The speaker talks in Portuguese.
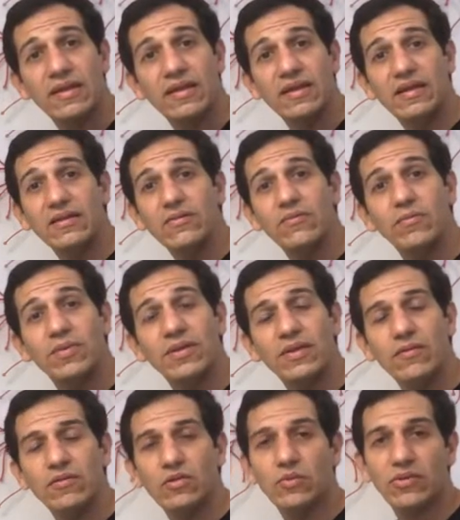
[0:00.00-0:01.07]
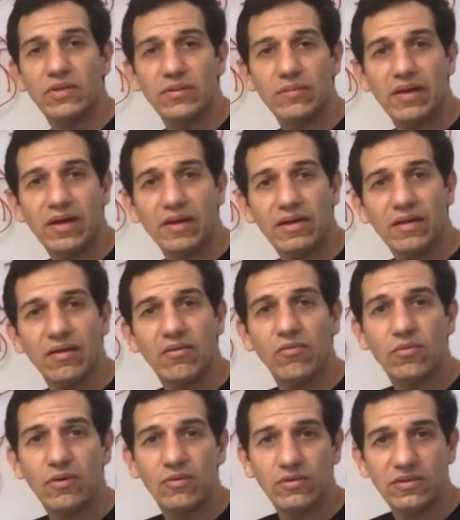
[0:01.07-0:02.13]
E num pneu de mountain bike é
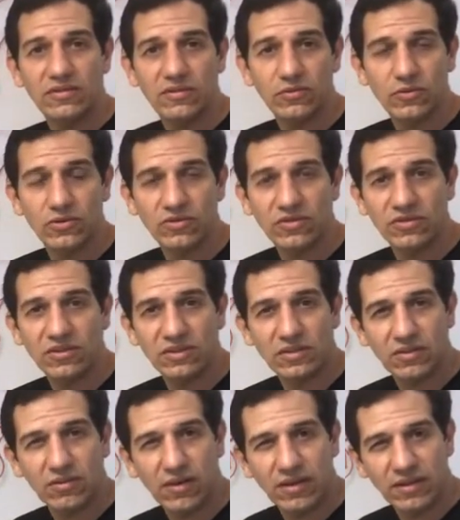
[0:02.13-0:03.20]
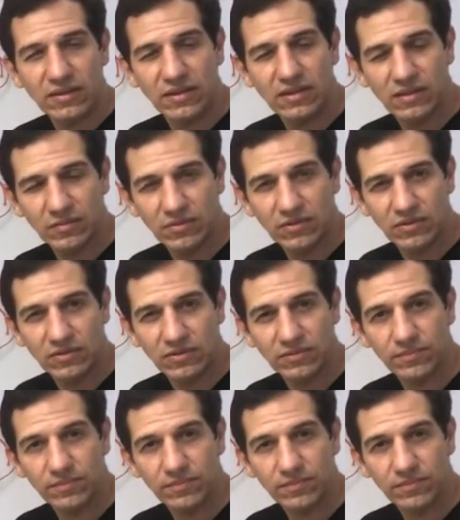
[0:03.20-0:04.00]
alguma coisa em torno de 30 40 libras.